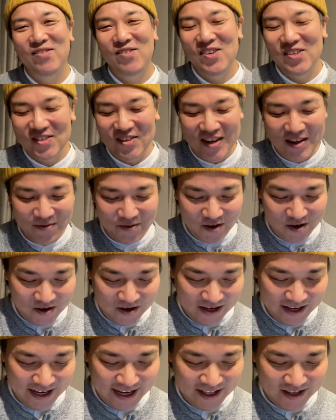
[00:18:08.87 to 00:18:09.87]
僕は
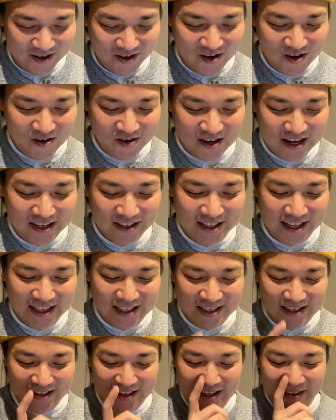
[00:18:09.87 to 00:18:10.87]
もう、えーと、ノンアルで
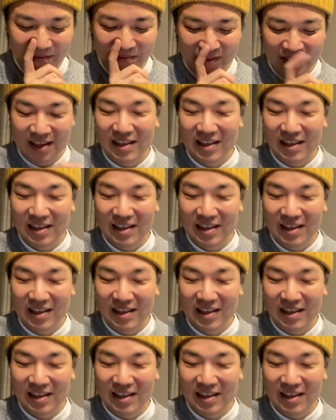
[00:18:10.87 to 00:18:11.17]
すよね